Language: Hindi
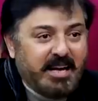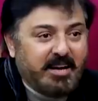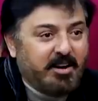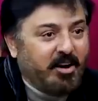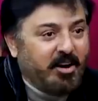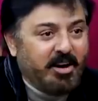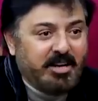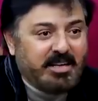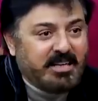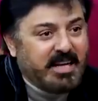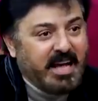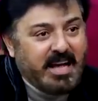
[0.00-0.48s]
एक
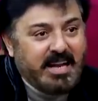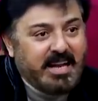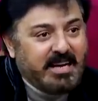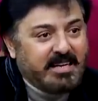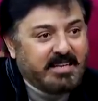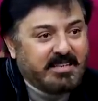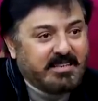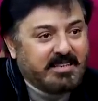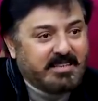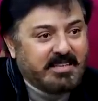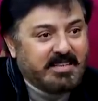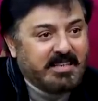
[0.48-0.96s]
ऑड
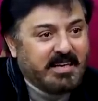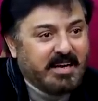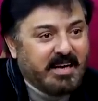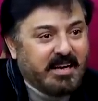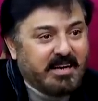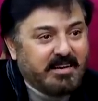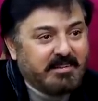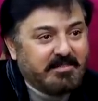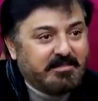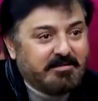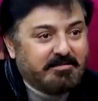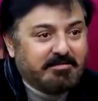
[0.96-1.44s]
कैरेक्टर
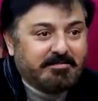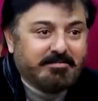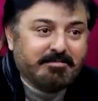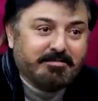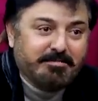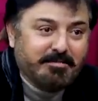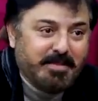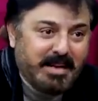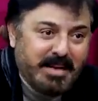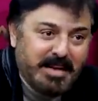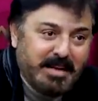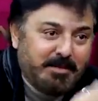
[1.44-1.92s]
किया
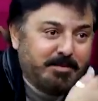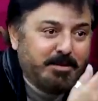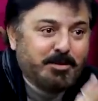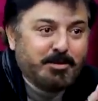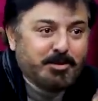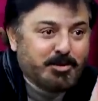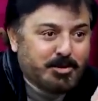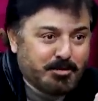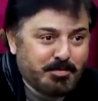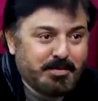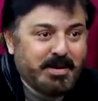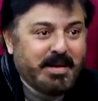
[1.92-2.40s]
मैंने भी
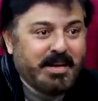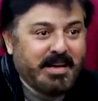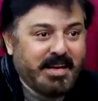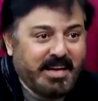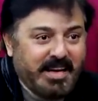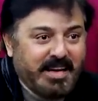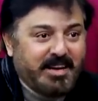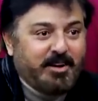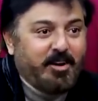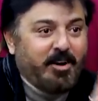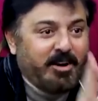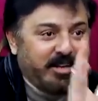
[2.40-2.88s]
उसमें
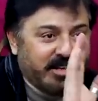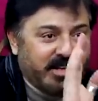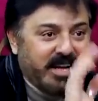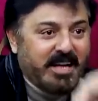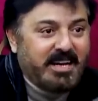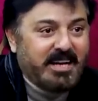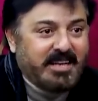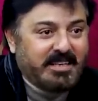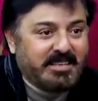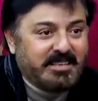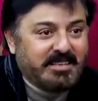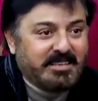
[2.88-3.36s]
एक ऑड
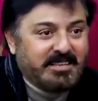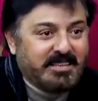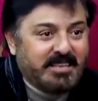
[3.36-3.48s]
कैरेक्टर